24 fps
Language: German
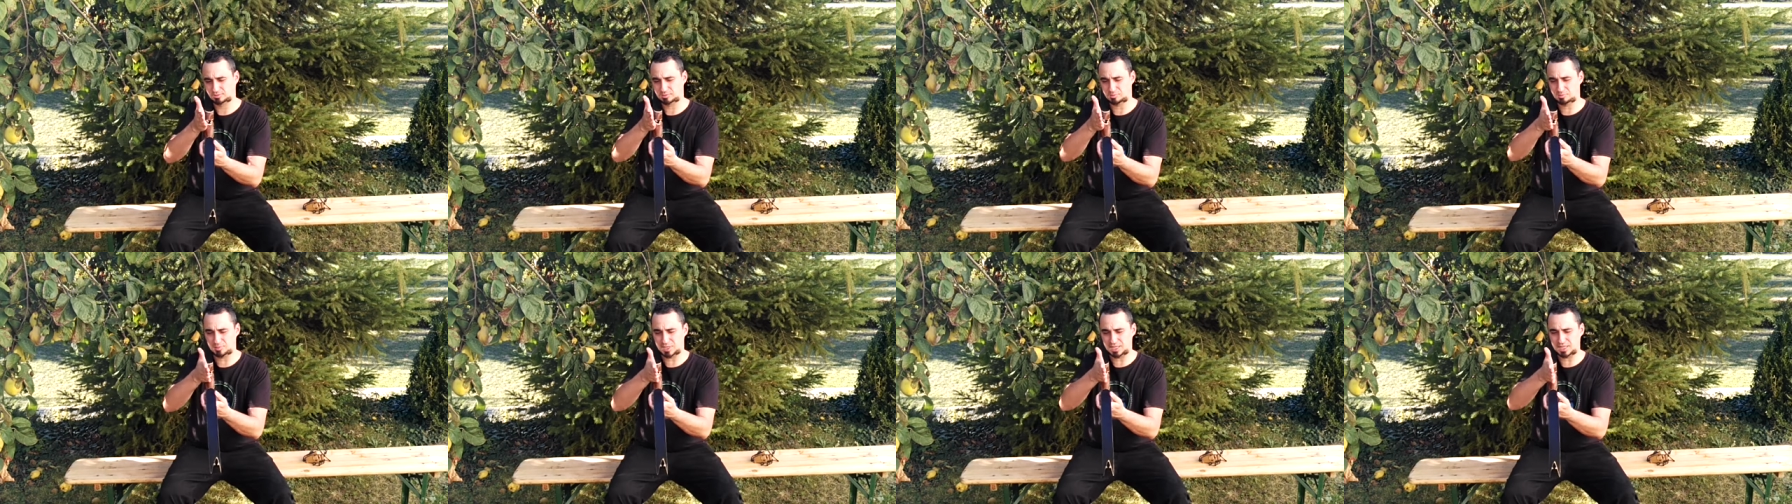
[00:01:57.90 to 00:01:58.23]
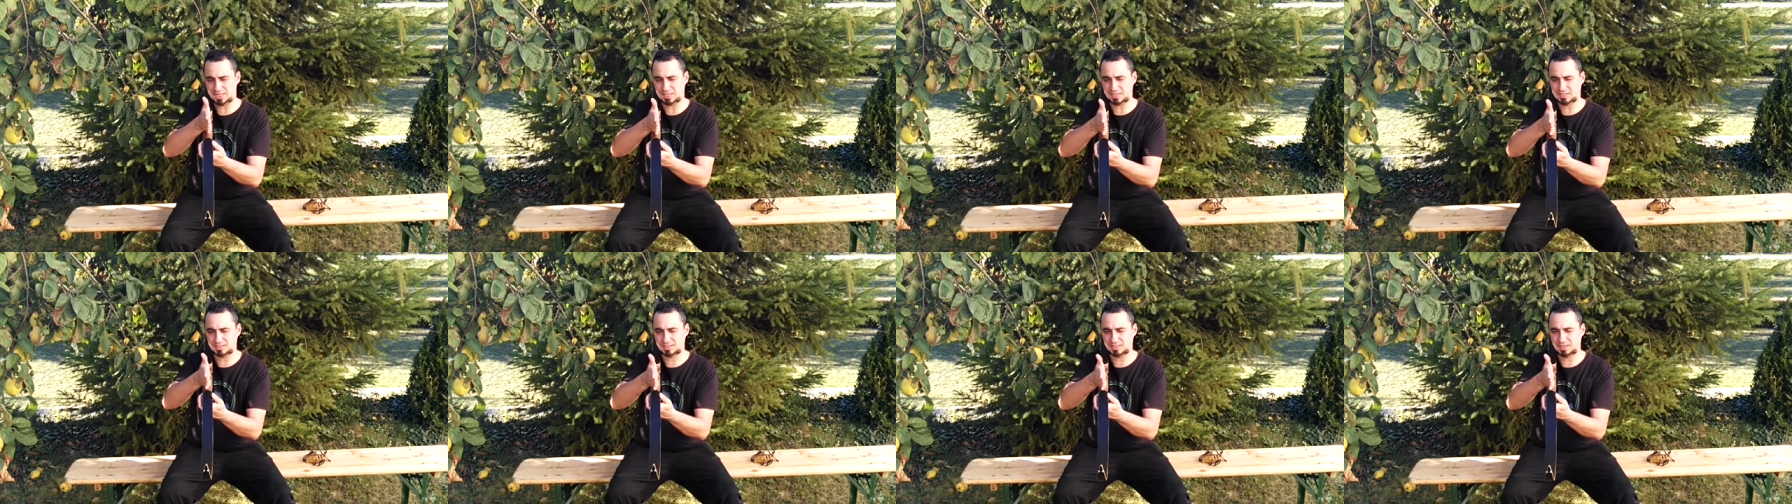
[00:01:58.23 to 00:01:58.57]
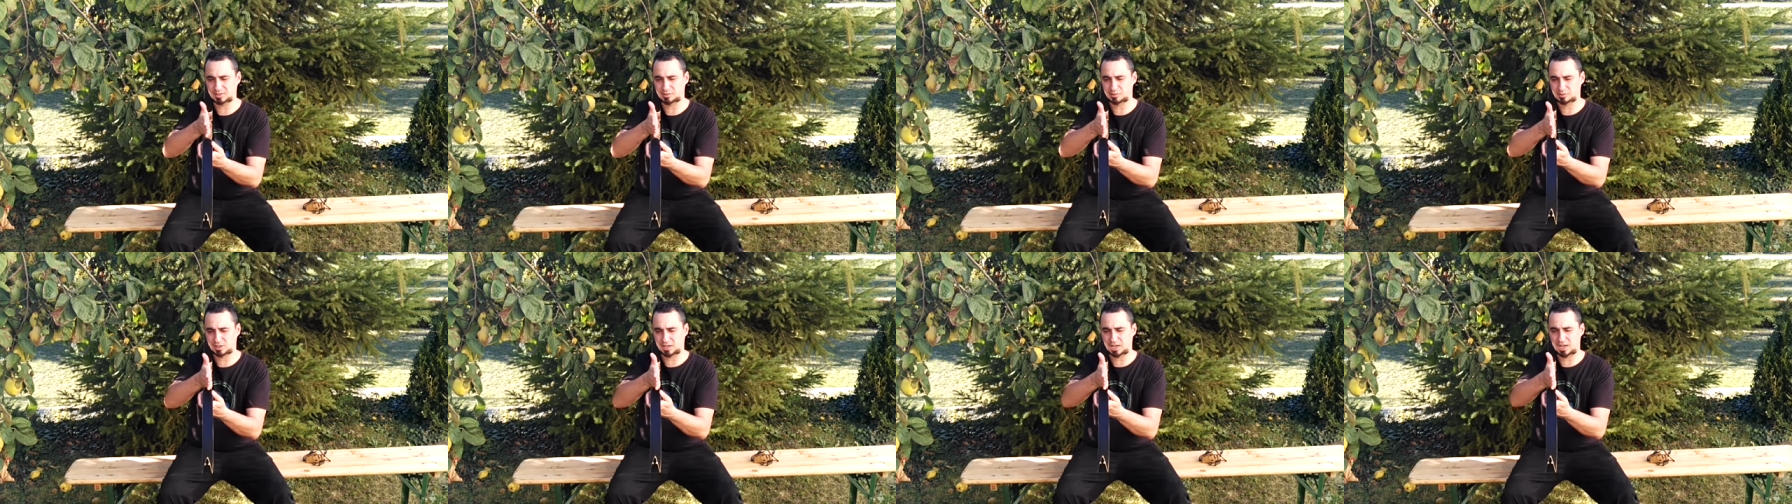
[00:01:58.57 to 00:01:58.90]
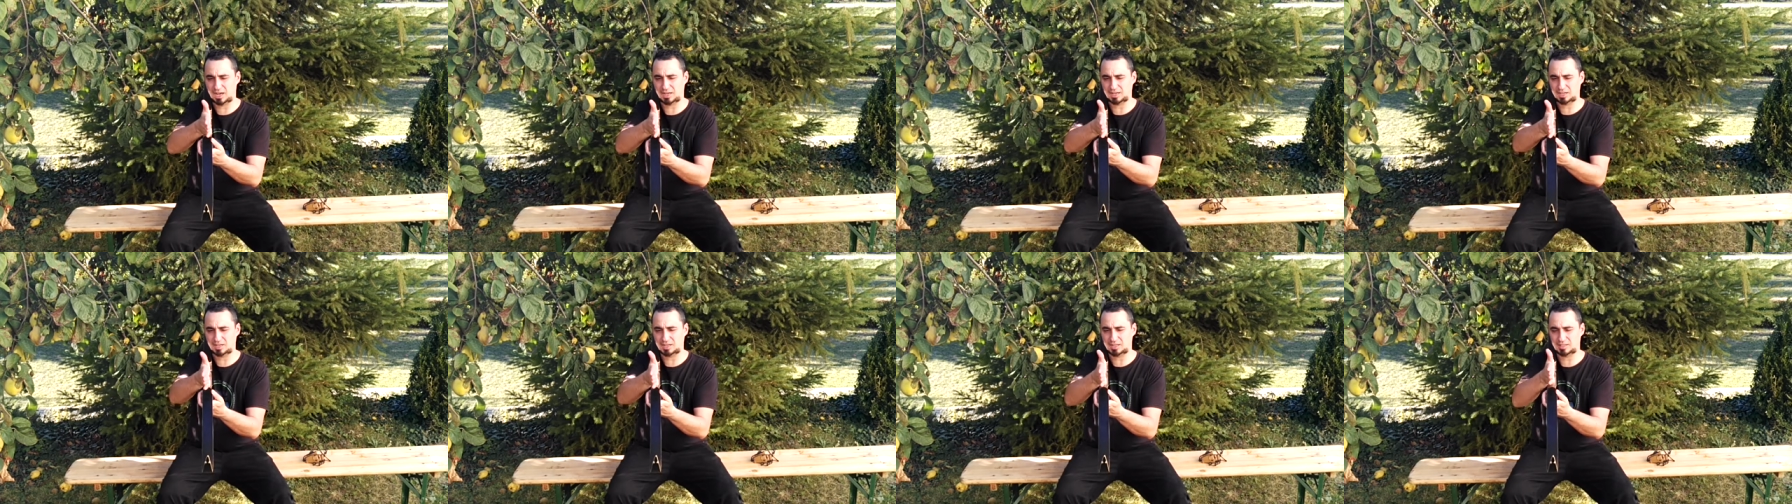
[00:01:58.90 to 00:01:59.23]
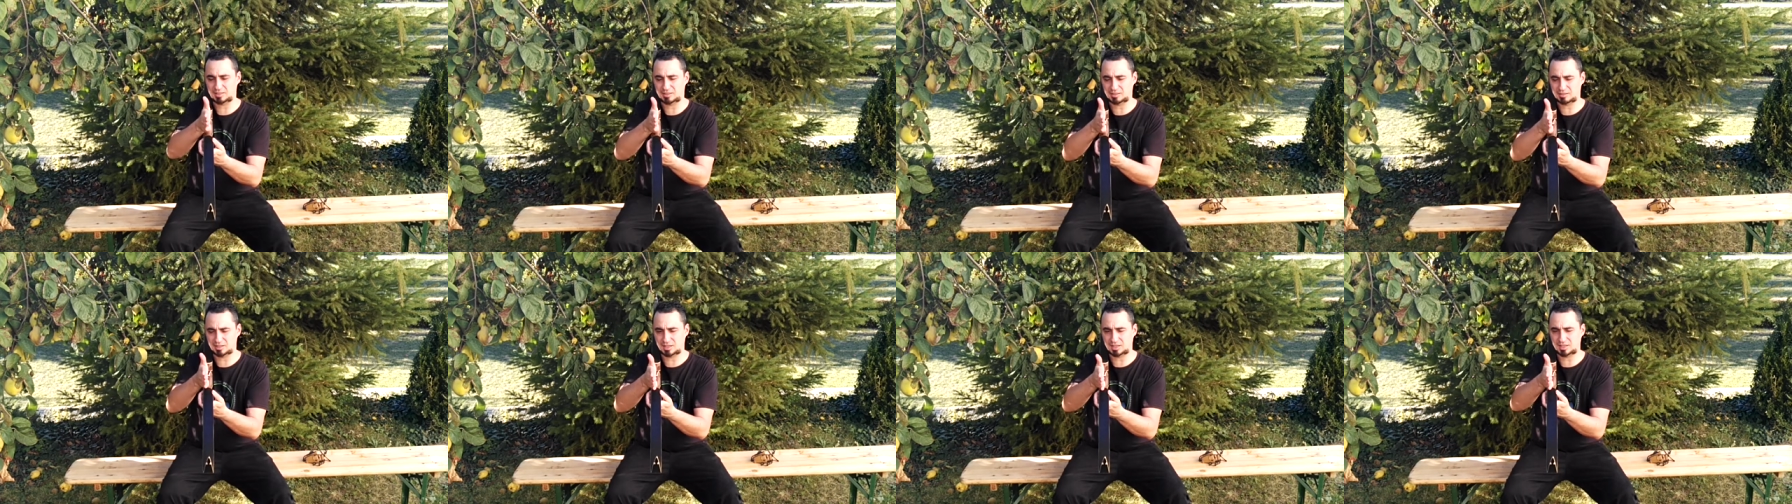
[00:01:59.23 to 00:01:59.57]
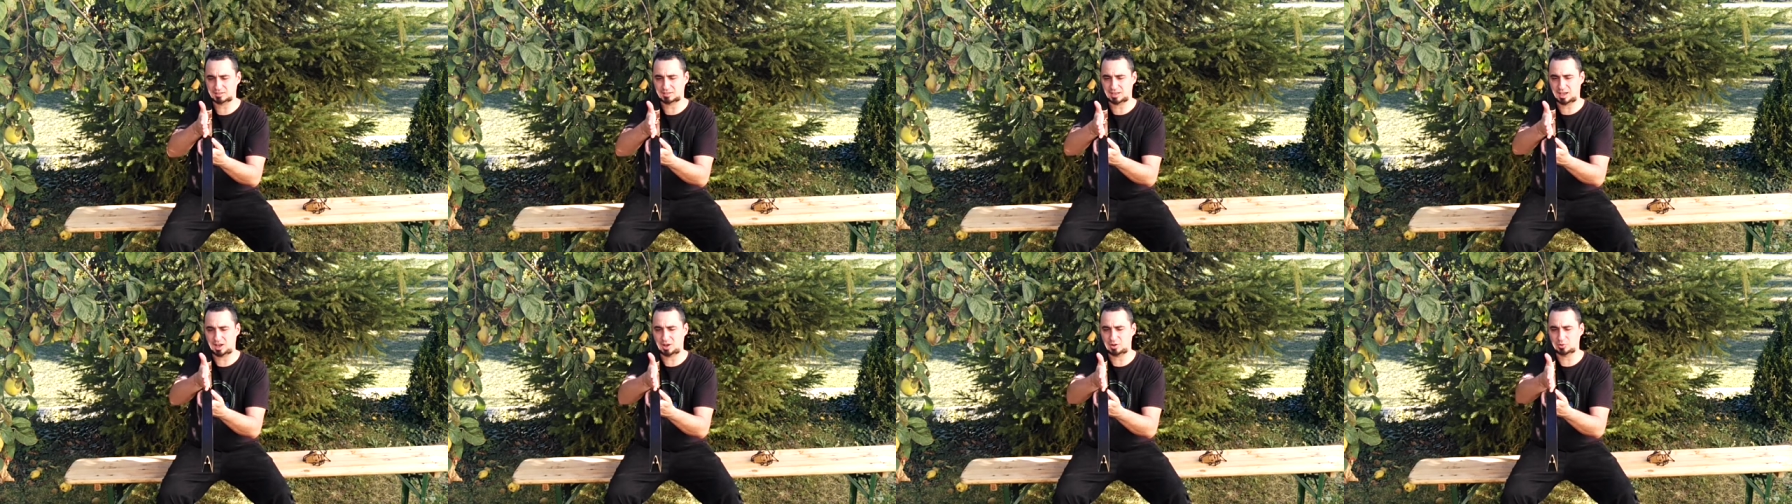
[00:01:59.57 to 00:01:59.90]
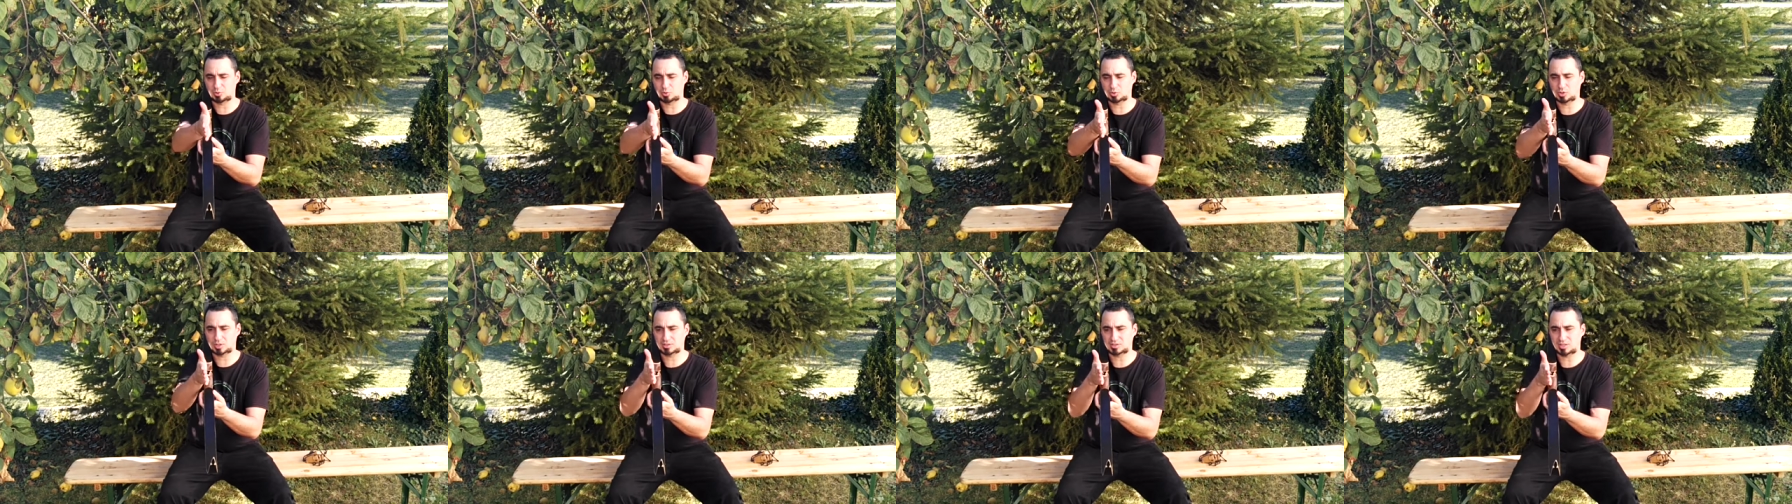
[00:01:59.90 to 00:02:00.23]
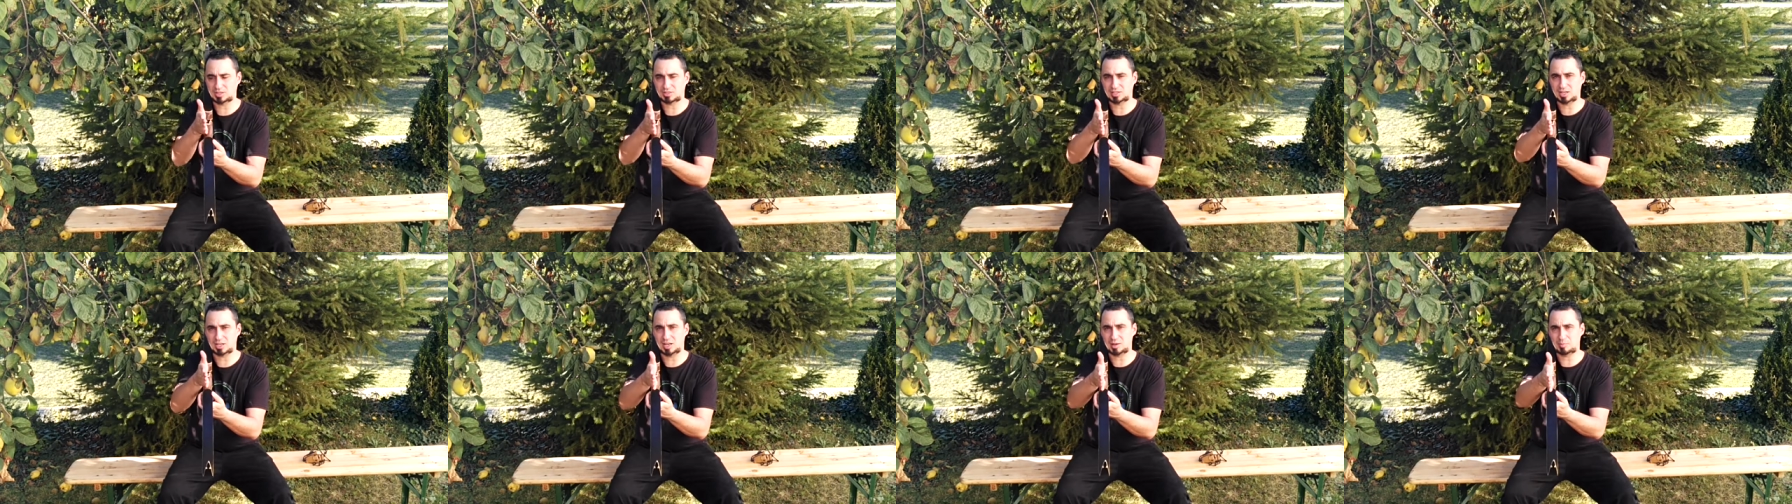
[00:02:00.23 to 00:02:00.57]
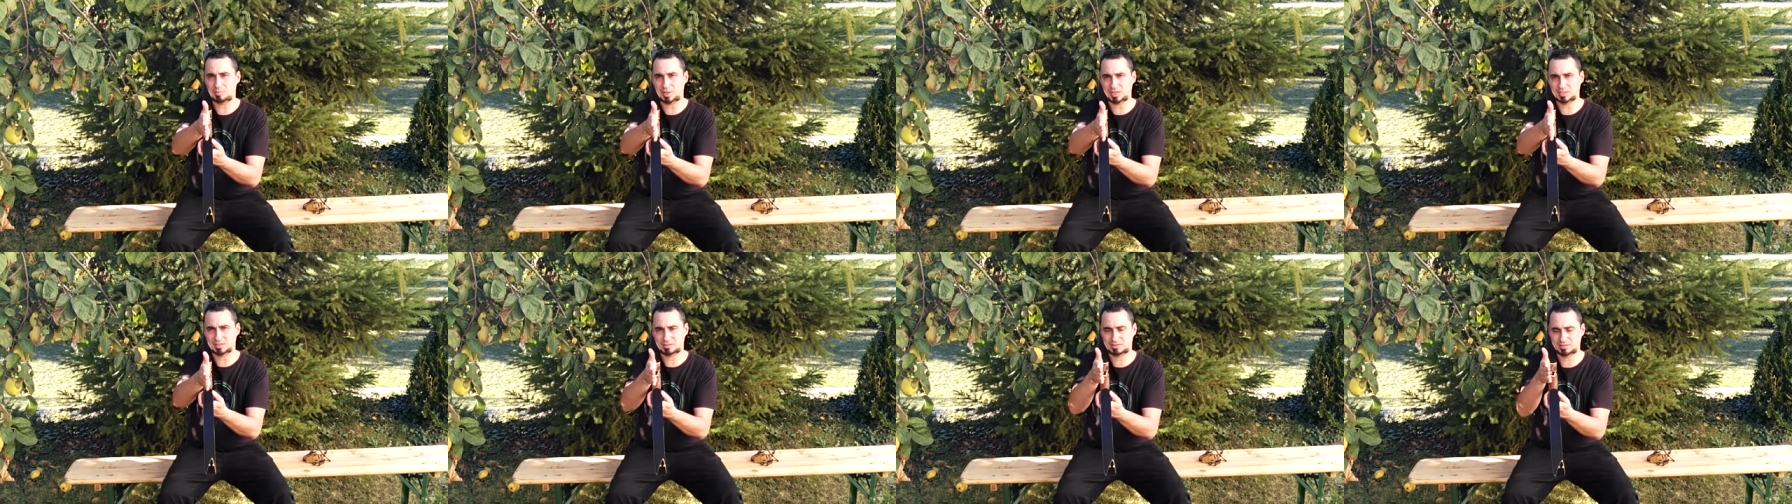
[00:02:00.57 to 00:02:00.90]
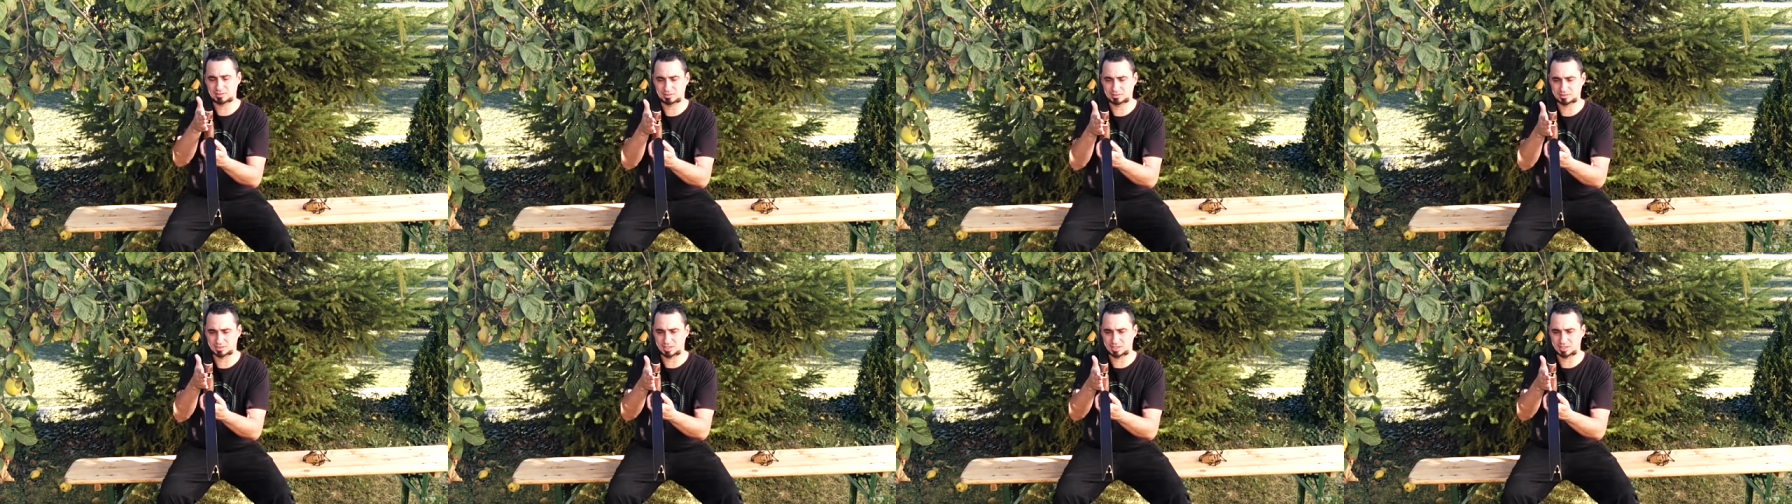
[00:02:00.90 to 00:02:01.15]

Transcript: mittig, also gerade. Das ist ja das A und O, dass der Tiller passt.